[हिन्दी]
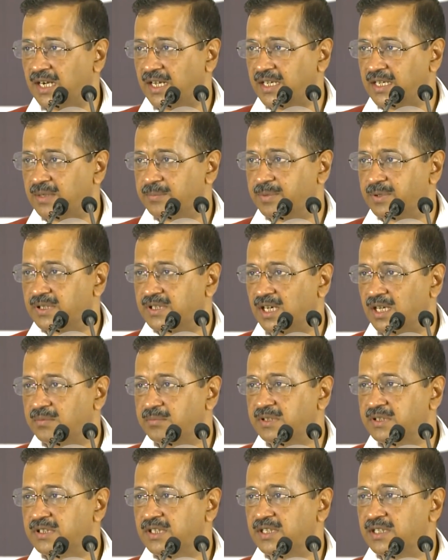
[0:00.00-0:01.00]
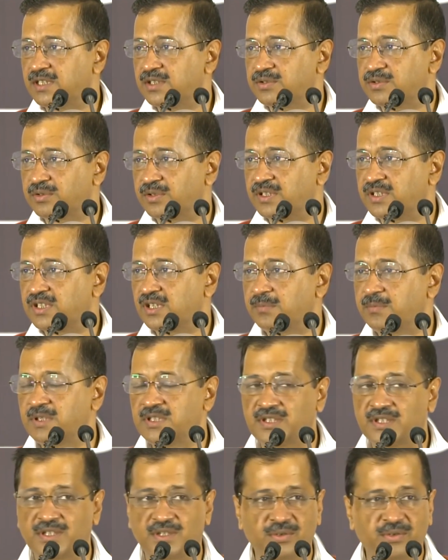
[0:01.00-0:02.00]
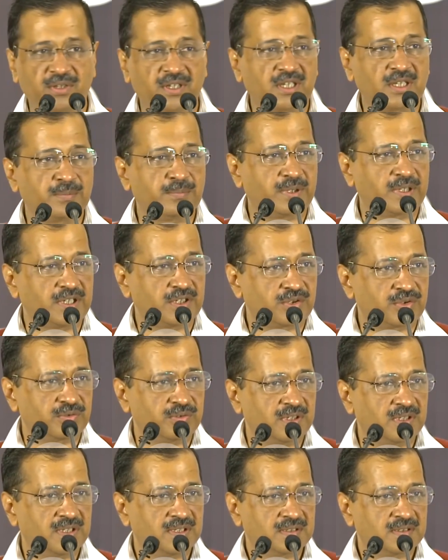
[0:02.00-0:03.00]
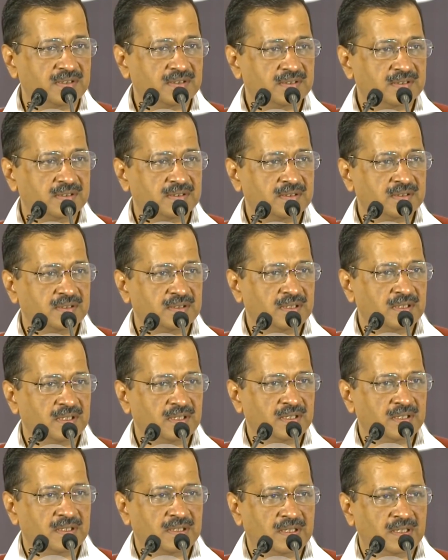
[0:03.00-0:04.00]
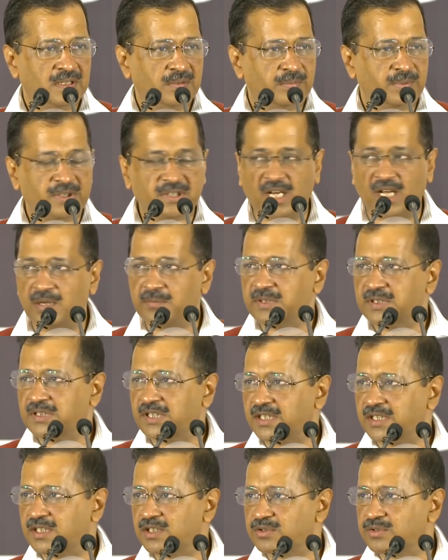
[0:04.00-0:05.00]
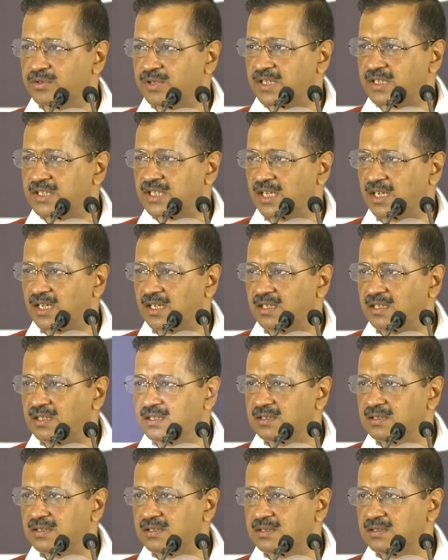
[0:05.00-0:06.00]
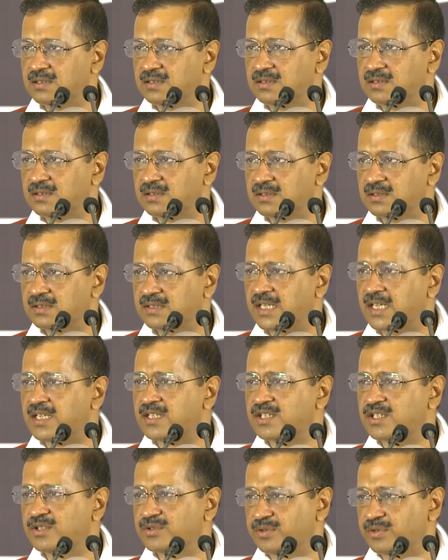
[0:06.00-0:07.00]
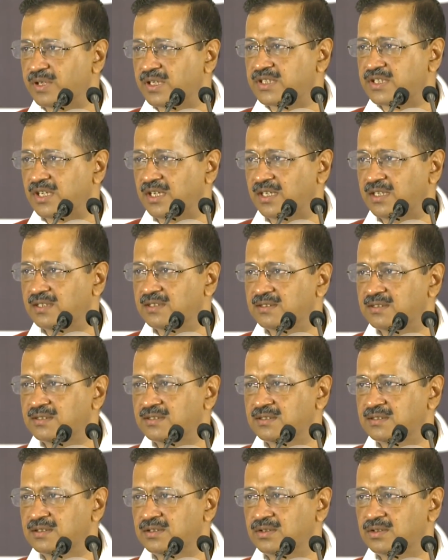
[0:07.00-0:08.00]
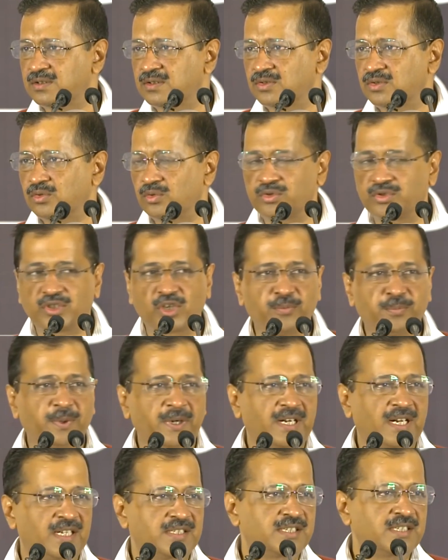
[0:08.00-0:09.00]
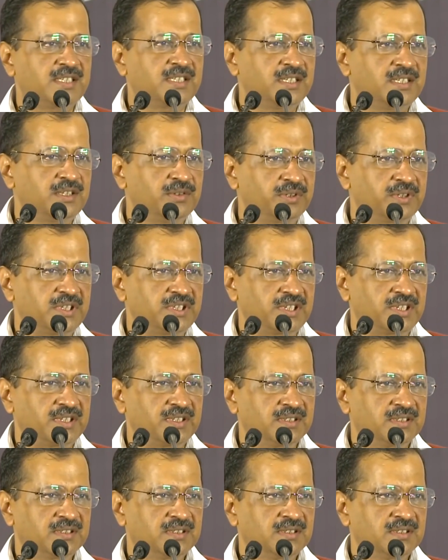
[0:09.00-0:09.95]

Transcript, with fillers: आए प्रधानमंत्री की सुरक्षा में सिक्योरिटी ब्रीच हुआ प्रधानमंत्री की सुरक्षा देश की सुरक्षा है उसके ऊपर राजनीति नहीं होनी चाहिए